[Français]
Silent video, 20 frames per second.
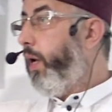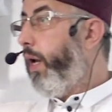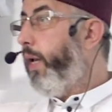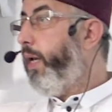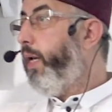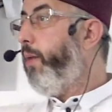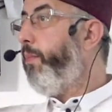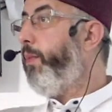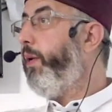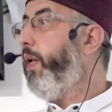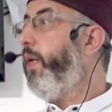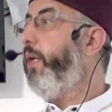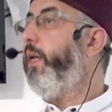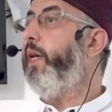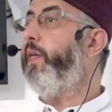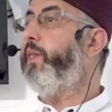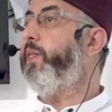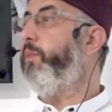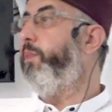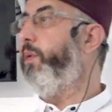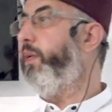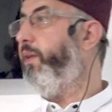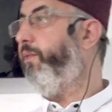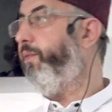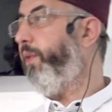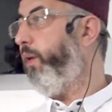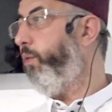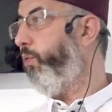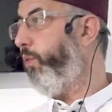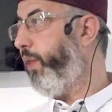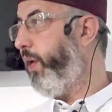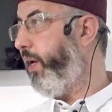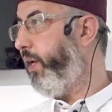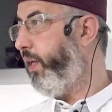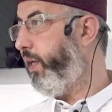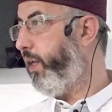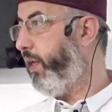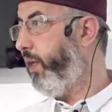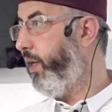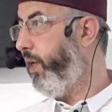أن من الناس من يفعل
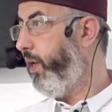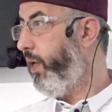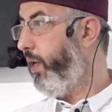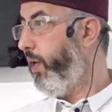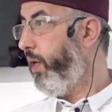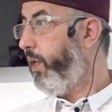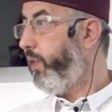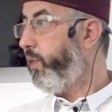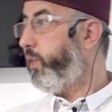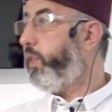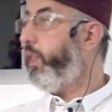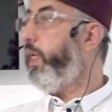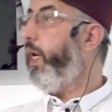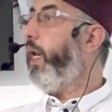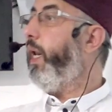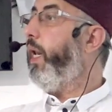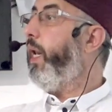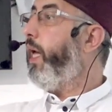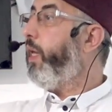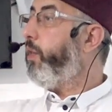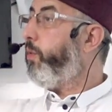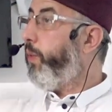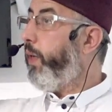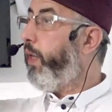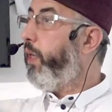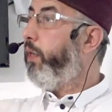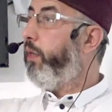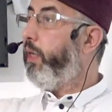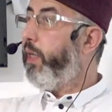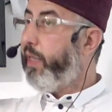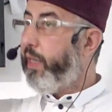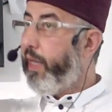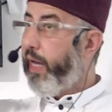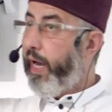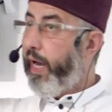ذلك. Si Allah subhanahu wa